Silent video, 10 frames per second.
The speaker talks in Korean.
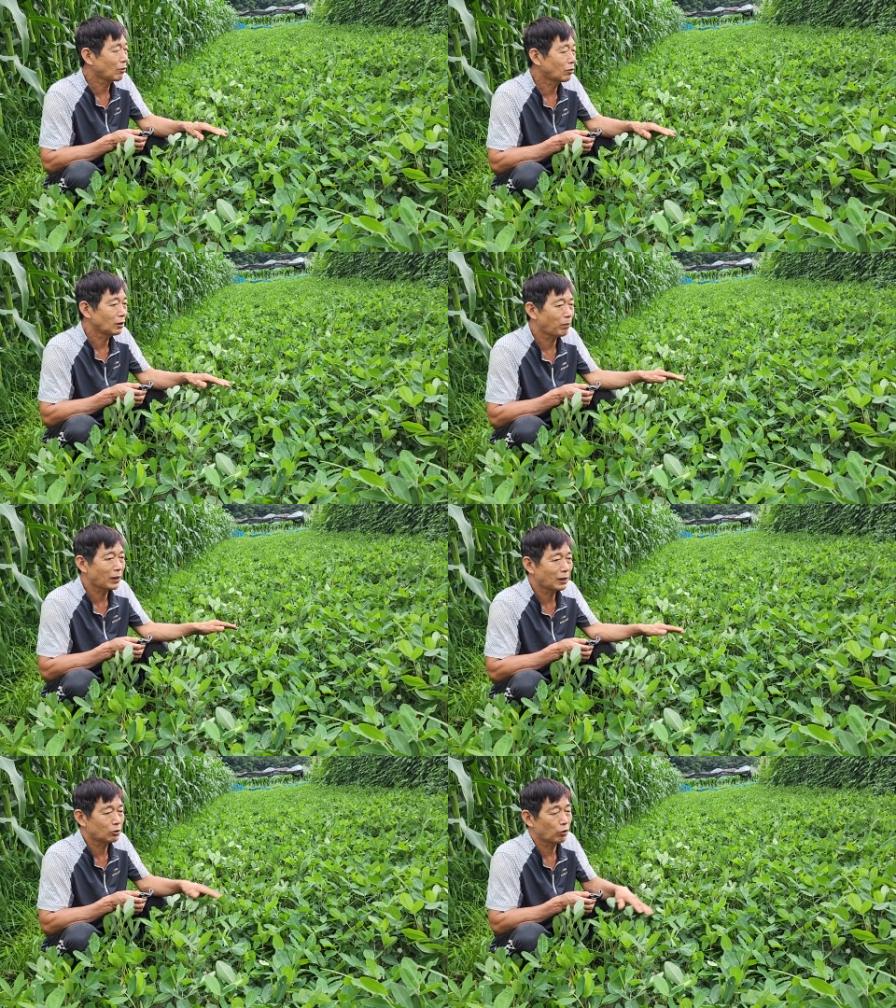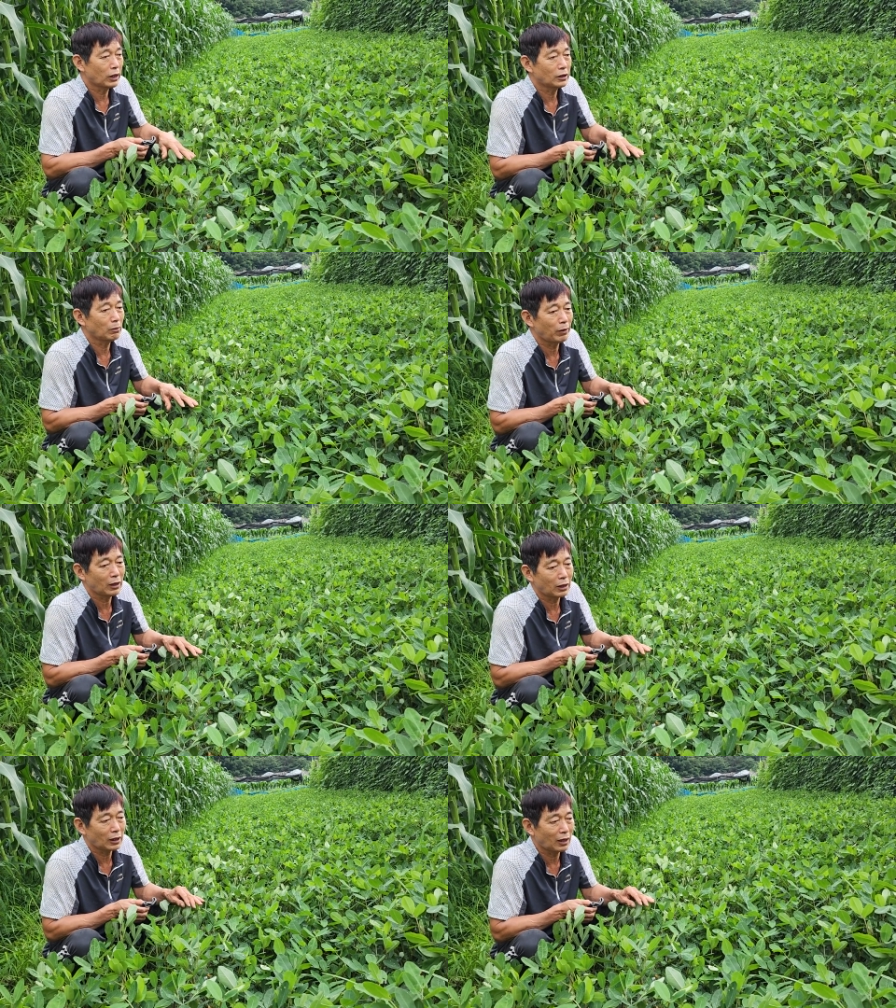땅콩 이파리가 좋아야지
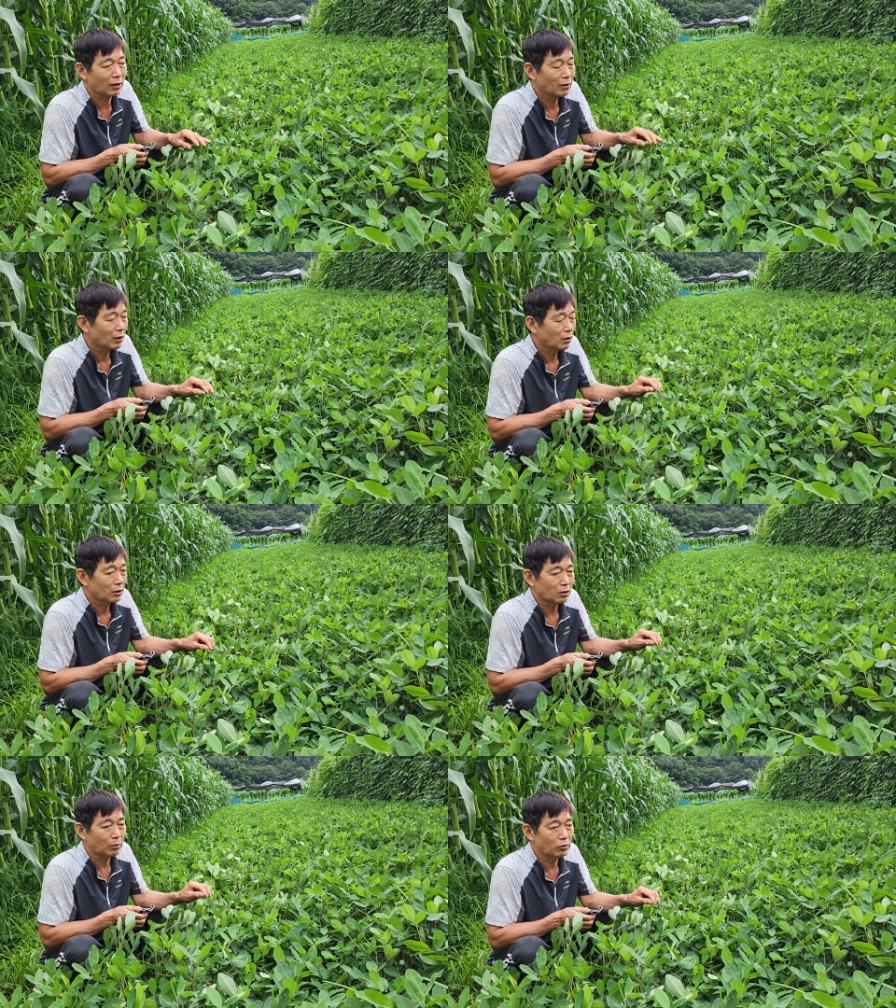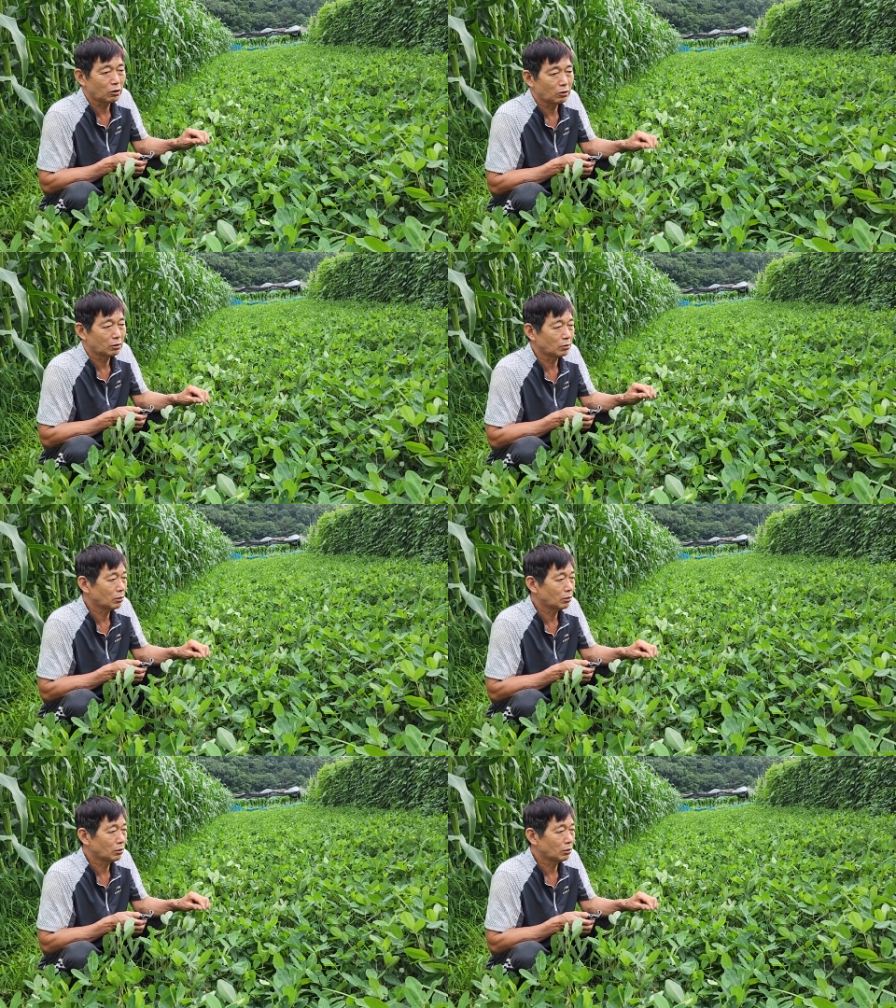이파리가 다 검정